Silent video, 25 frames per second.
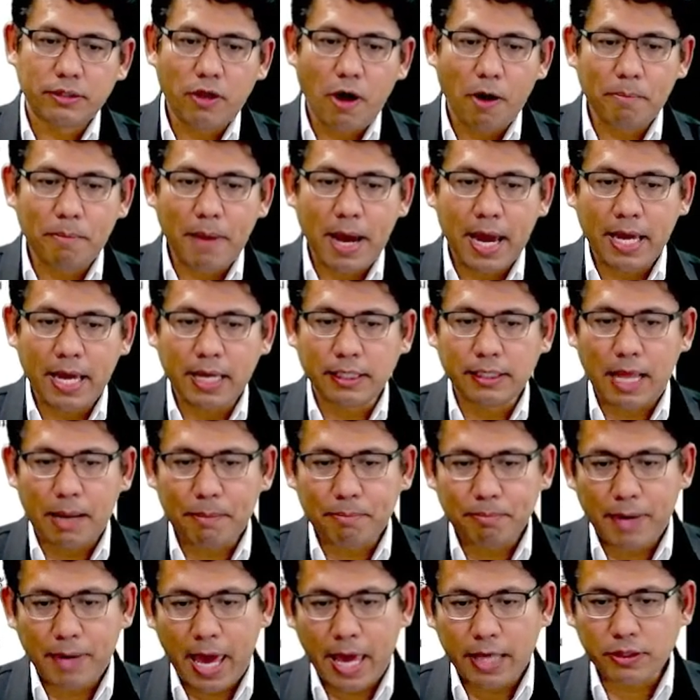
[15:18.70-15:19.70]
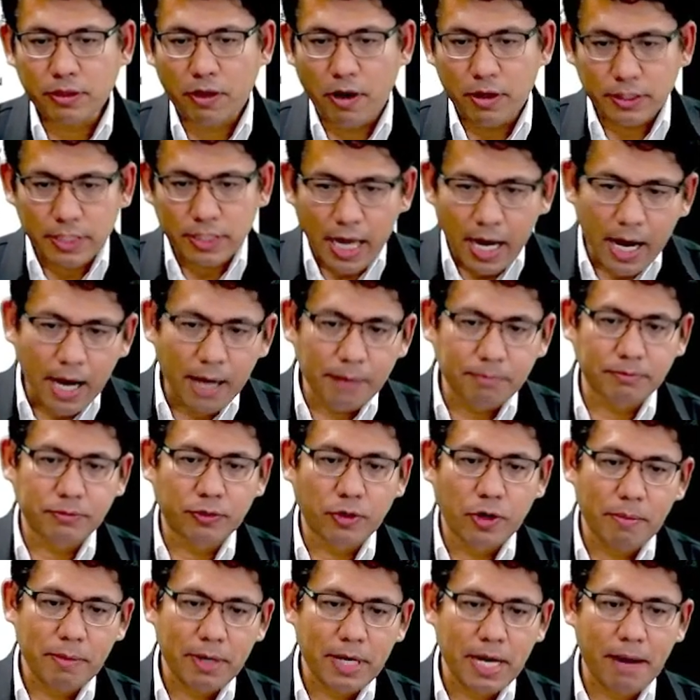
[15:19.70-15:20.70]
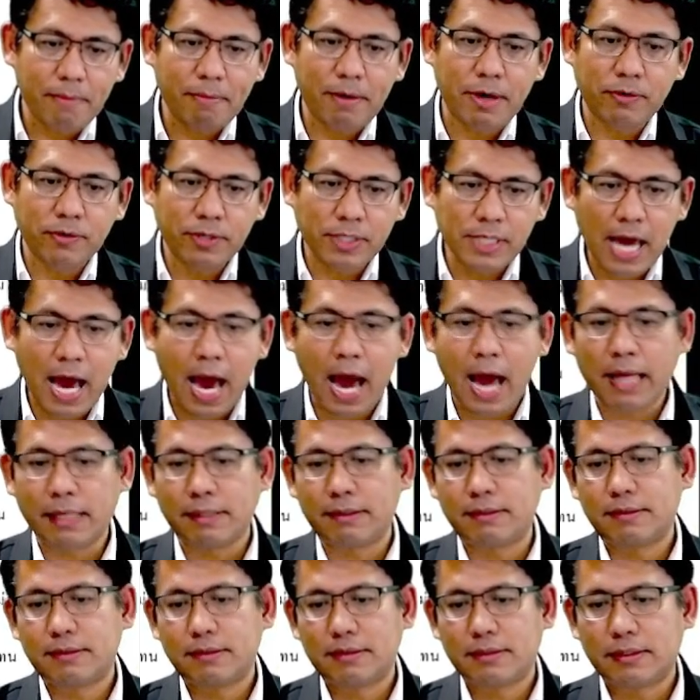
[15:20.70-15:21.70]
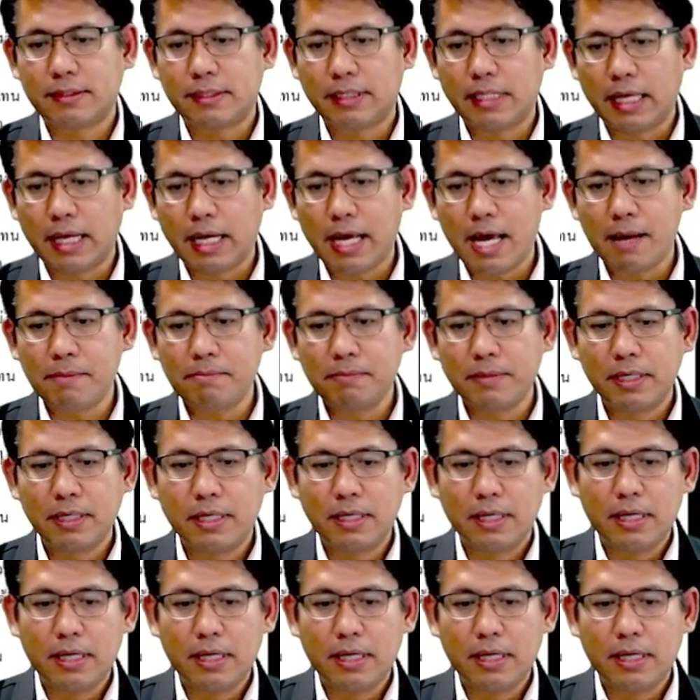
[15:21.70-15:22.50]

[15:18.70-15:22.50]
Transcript: ต้องไม่ดัดแปลงต่อเติมโดยไม่ได้รับอนุญาตนะครับ